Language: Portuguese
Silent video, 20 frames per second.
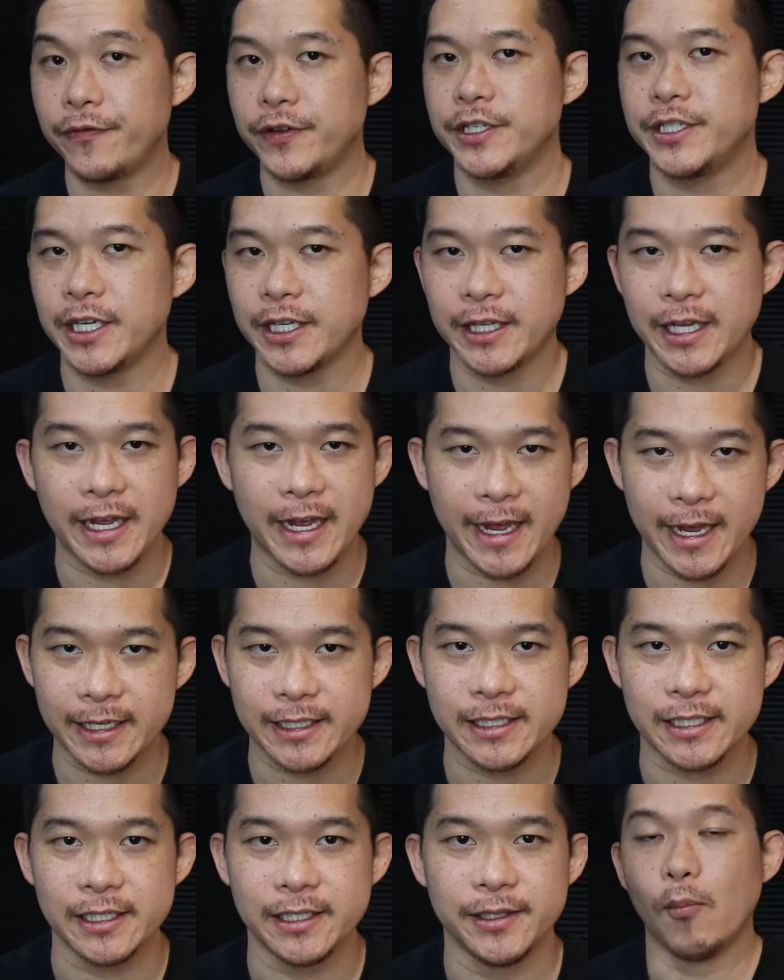
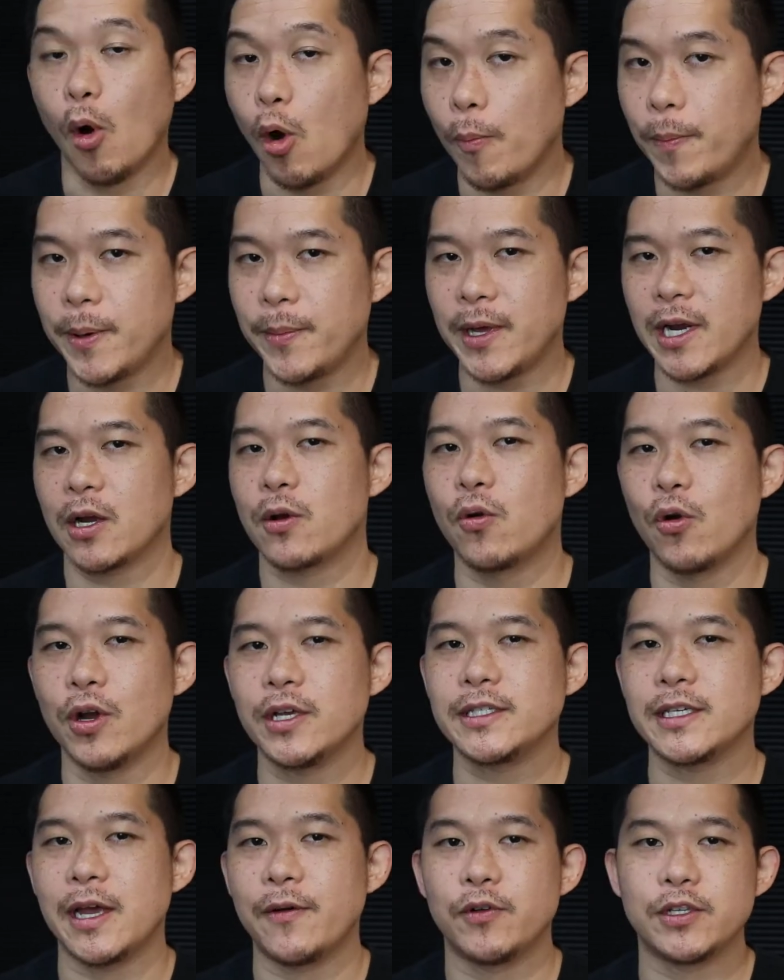FGTS. Bom, primeira
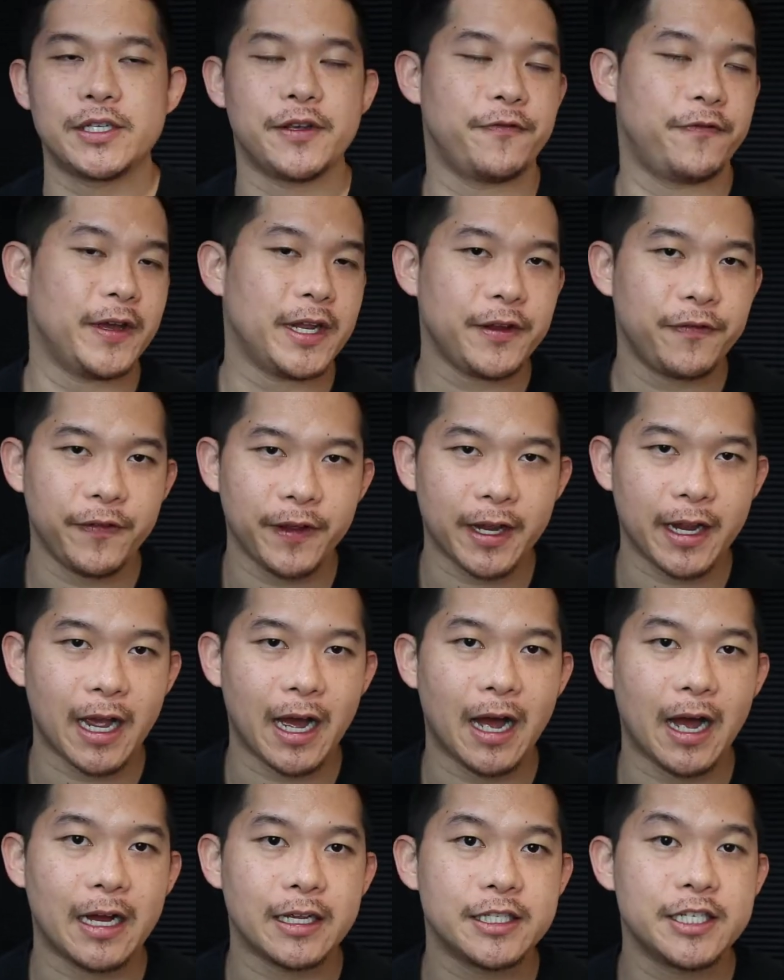coisa é você
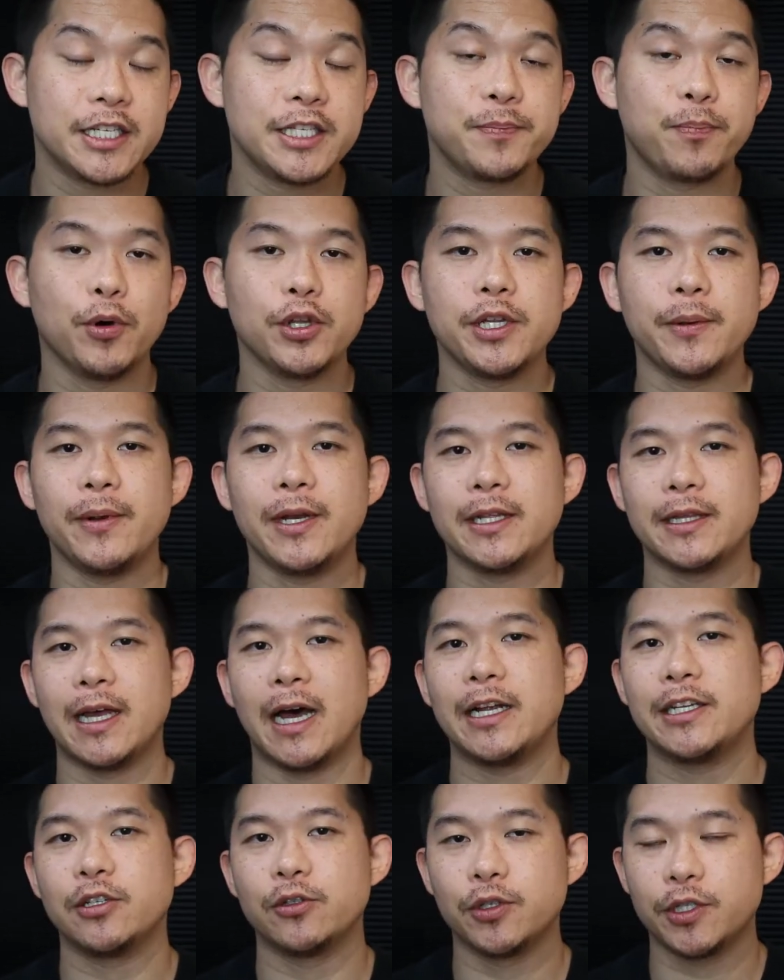verificar a
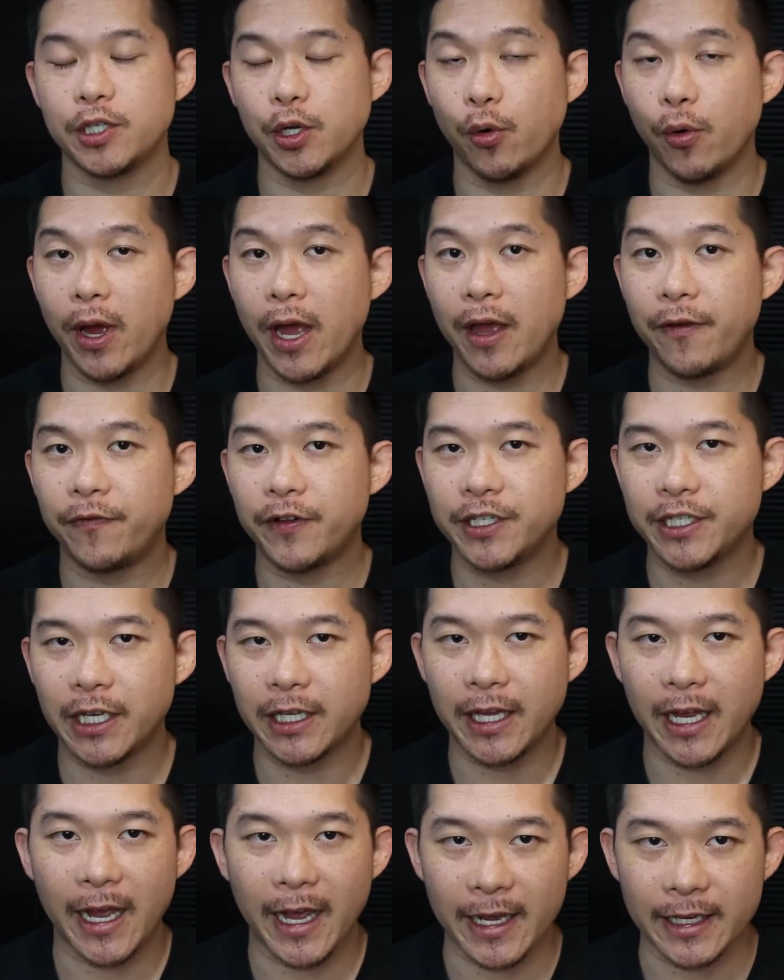disponibilidade do seu
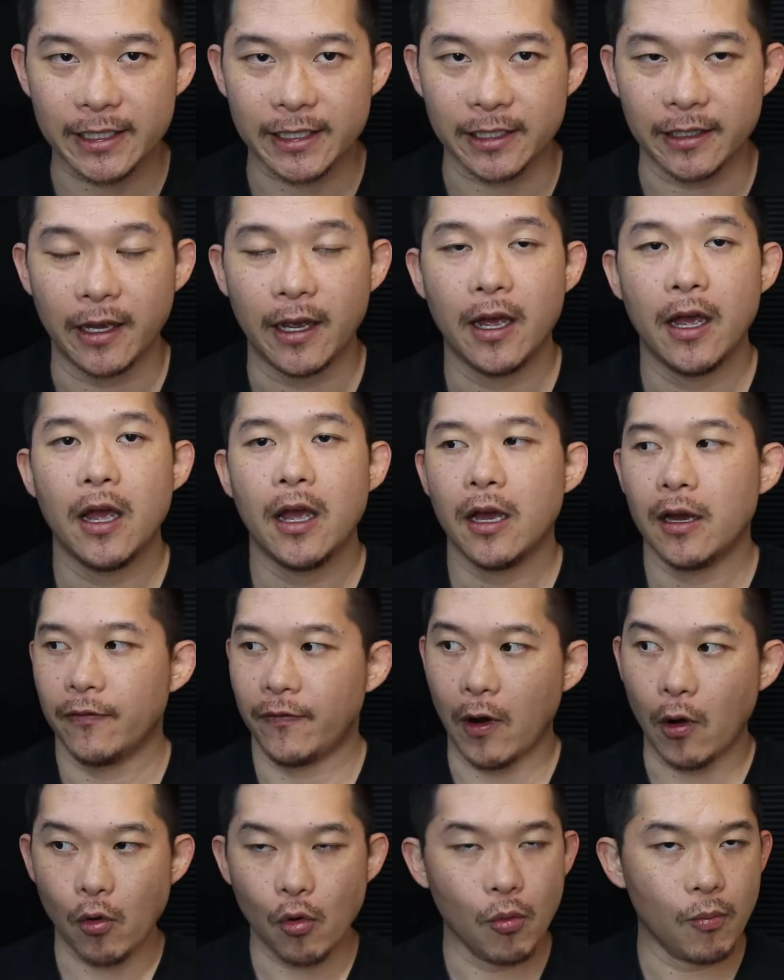FGTS.
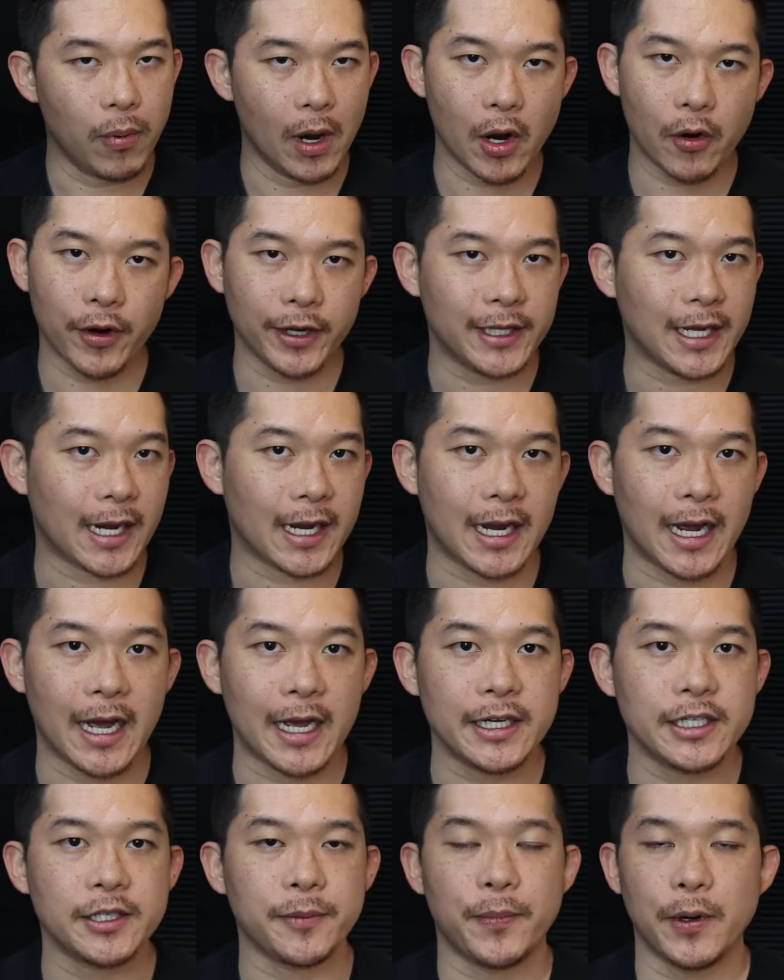Vá algum banco aí da
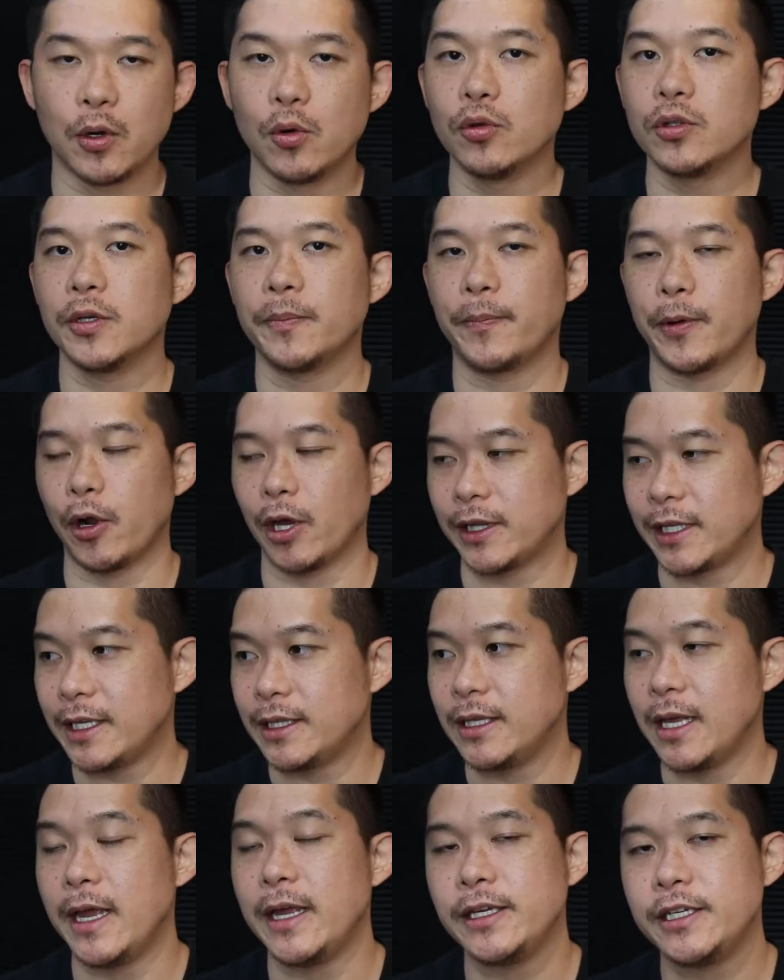caixa, pergunta para o
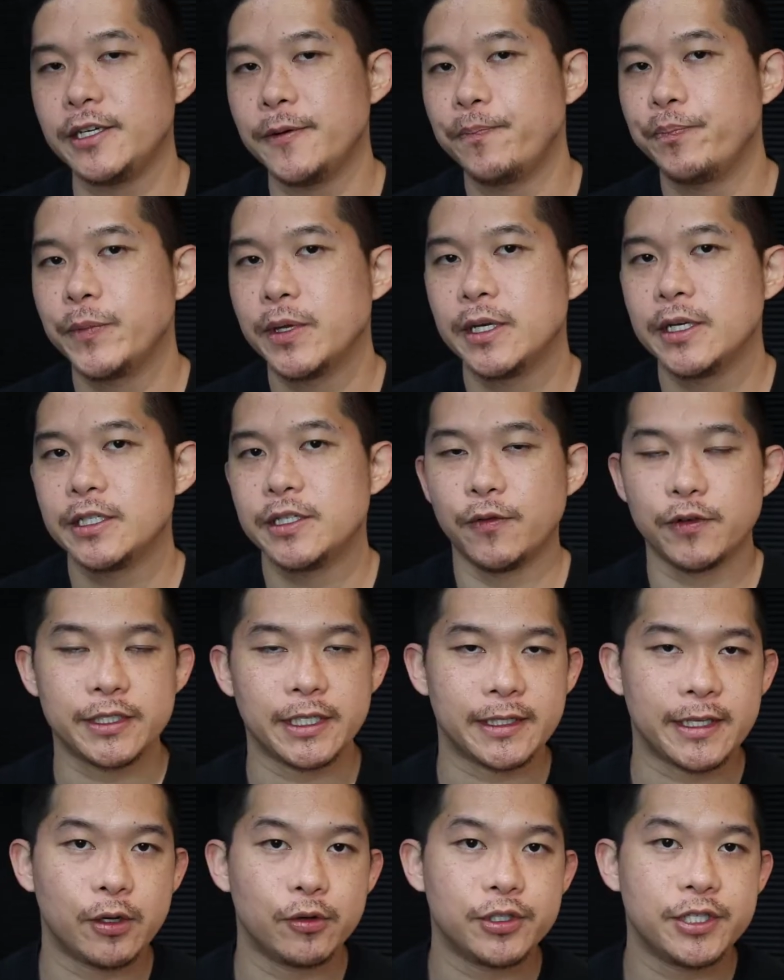atendente se
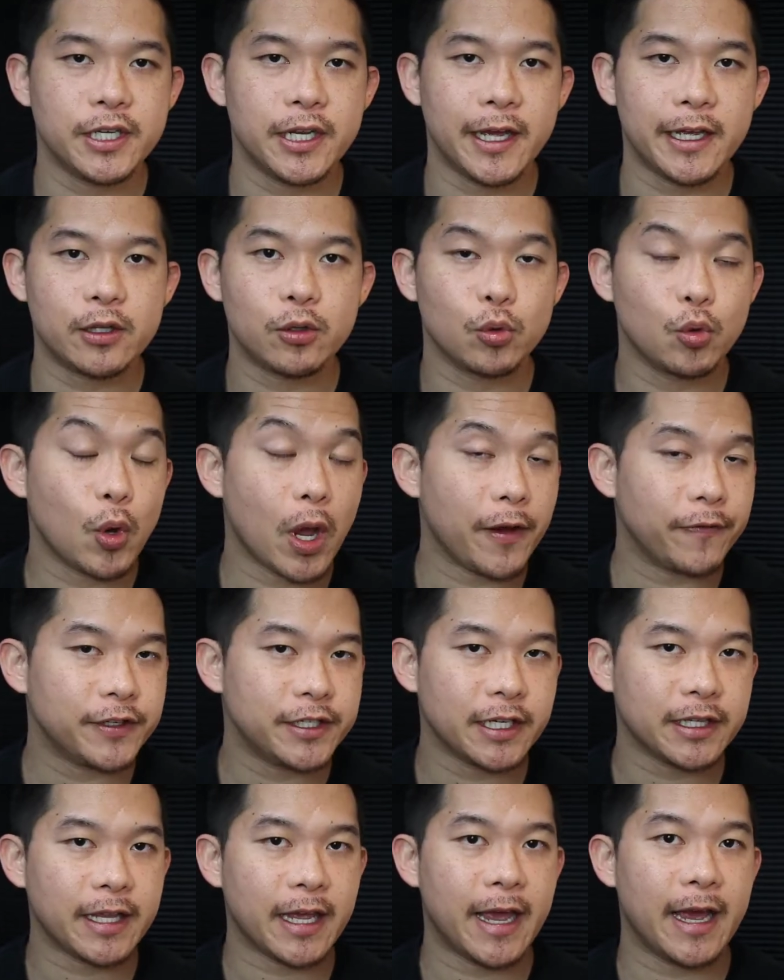você tem o direito do
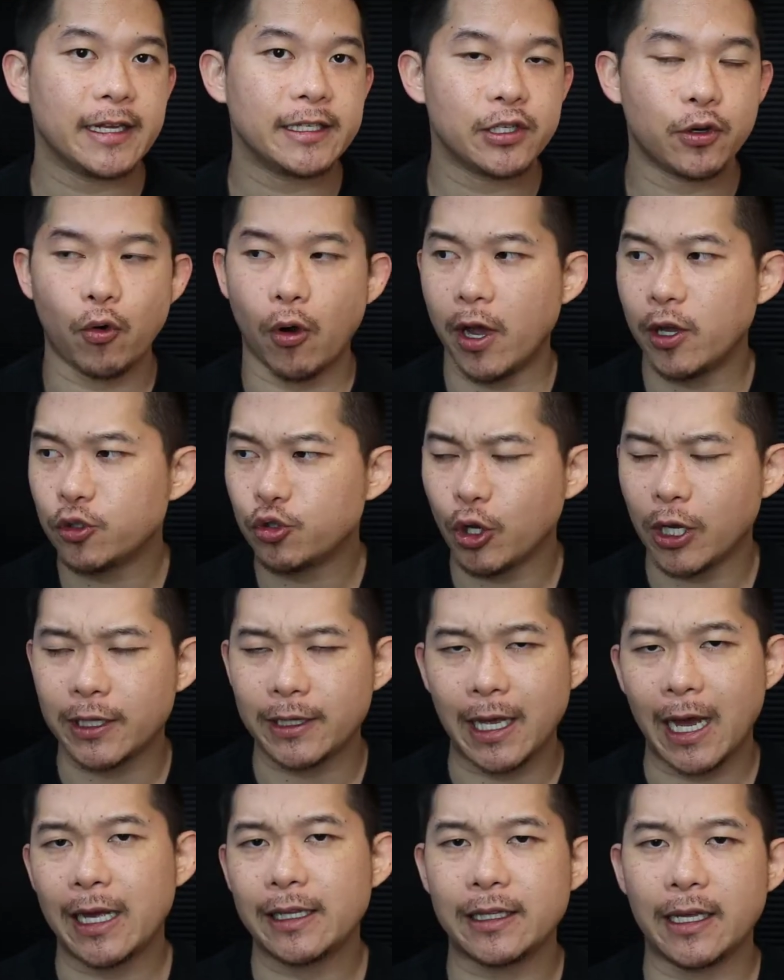FGTS, qual é a sua
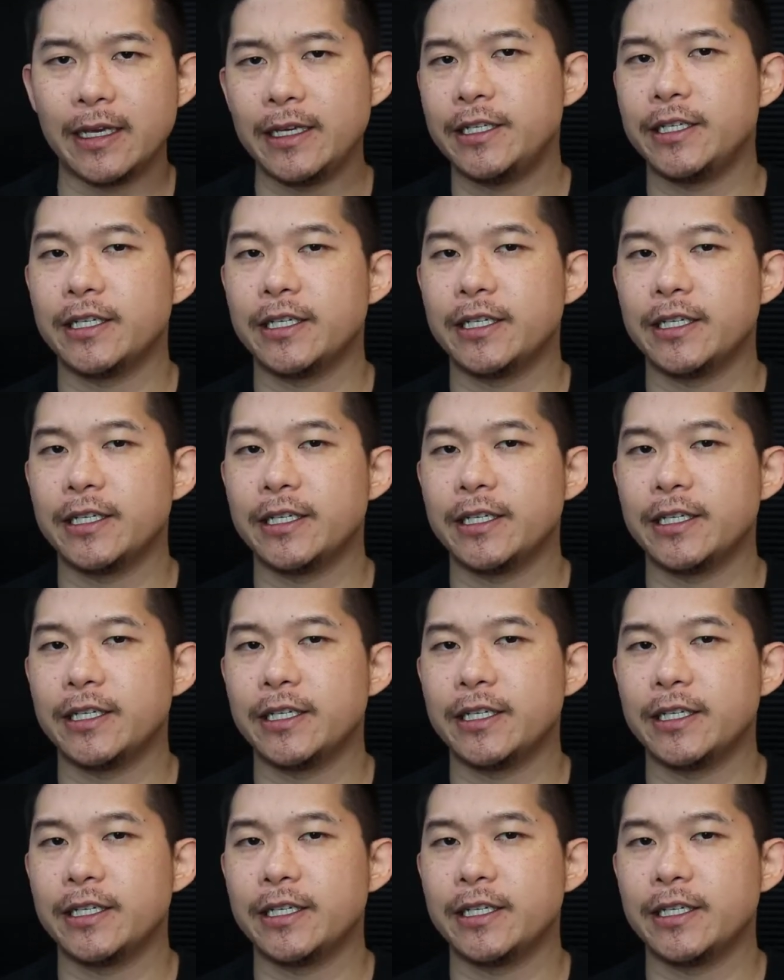data aí